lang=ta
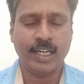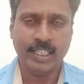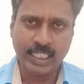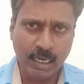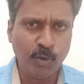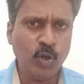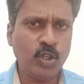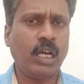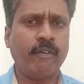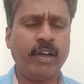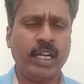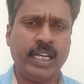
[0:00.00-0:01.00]
இதெல்லாம்
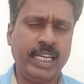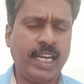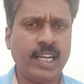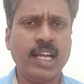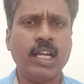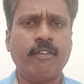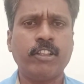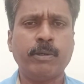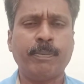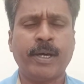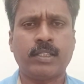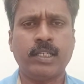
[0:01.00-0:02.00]
உள்டாவாக நீங்கள் நன்றாக கவனித்து
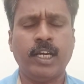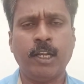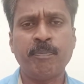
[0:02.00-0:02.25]
பார்த்தால்